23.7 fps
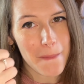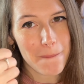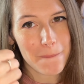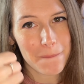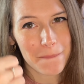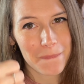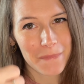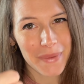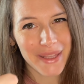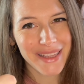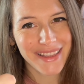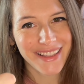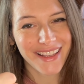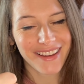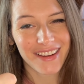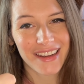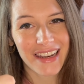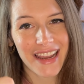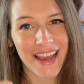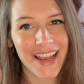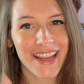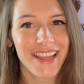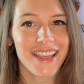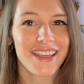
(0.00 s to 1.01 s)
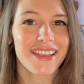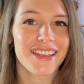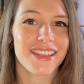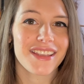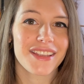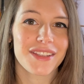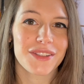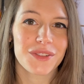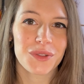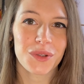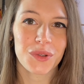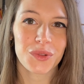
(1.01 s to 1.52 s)
mettez un like
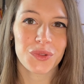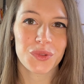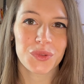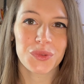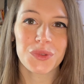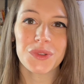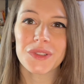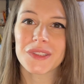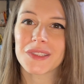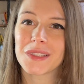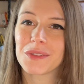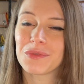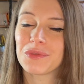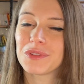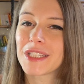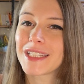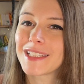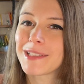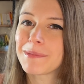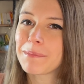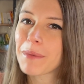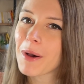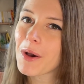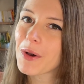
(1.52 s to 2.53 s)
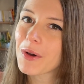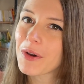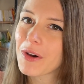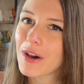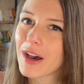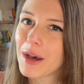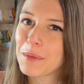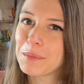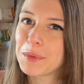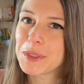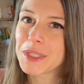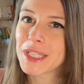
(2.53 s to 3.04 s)
et surtout, si vous n'êtes pas encore
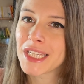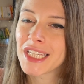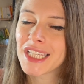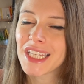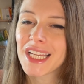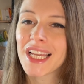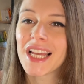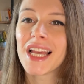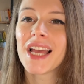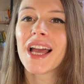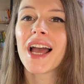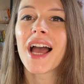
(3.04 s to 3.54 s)
abonné,